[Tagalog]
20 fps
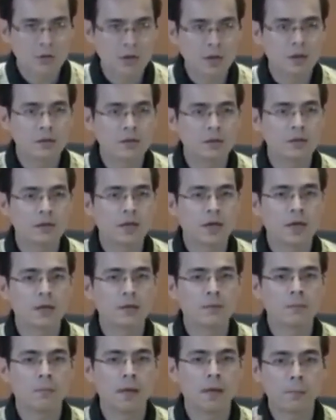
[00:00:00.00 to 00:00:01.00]
kayo
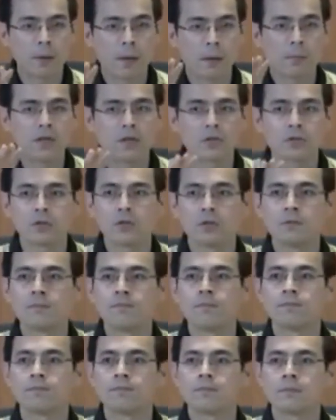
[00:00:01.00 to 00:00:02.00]
ng may permiso
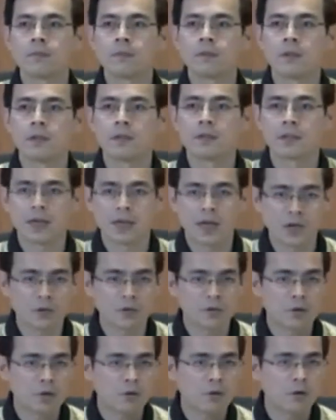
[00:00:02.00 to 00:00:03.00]
sa
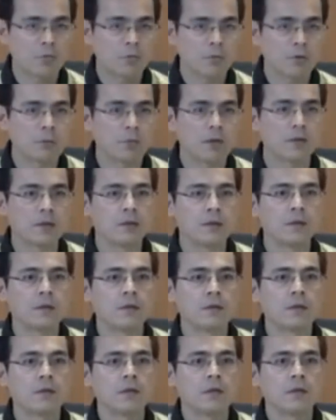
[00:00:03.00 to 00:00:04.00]
national government.
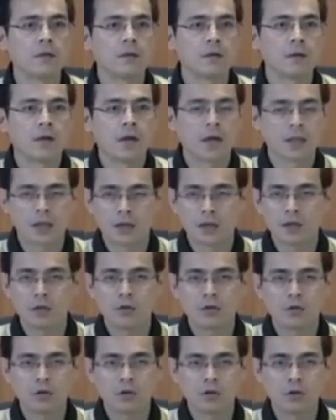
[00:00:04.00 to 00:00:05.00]
At ang
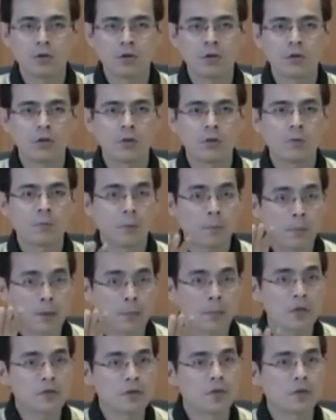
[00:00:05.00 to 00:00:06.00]
negosyo nyo may
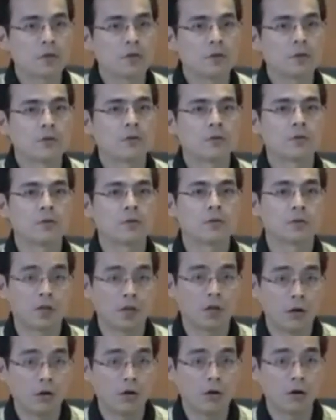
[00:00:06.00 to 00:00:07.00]
permiso sa
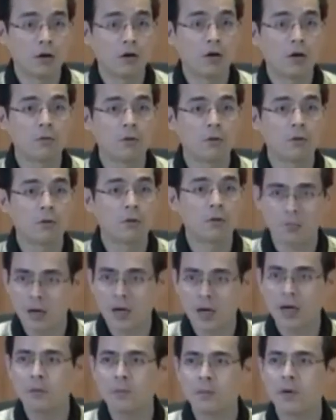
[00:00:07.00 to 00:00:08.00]
local government.
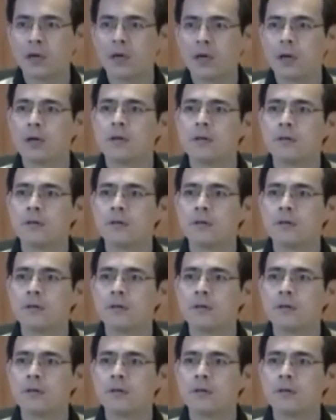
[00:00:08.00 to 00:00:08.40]
Magana buhay kayo.